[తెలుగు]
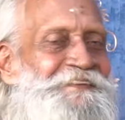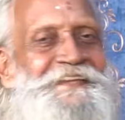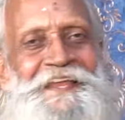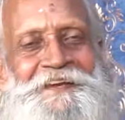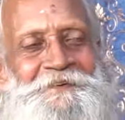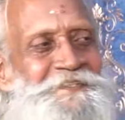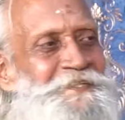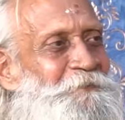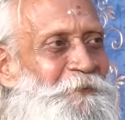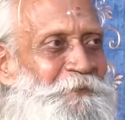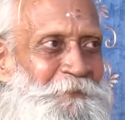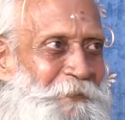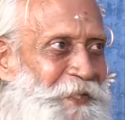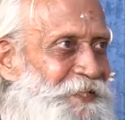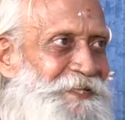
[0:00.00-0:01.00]
దాని గురించి ఇప్పుడు
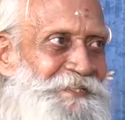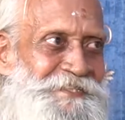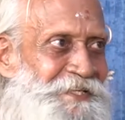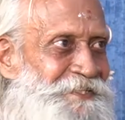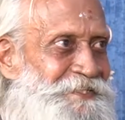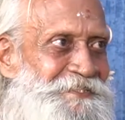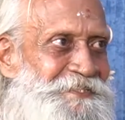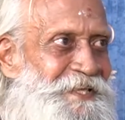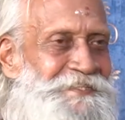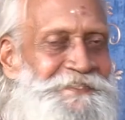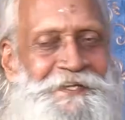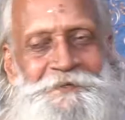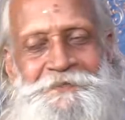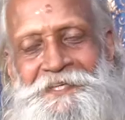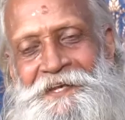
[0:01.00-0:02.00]
పెద్దగా
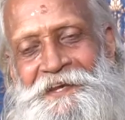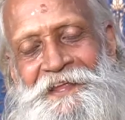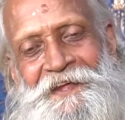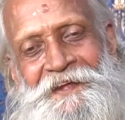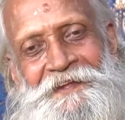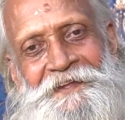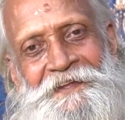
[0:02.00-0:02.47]
చర్చించాల్సిన అవసరంలే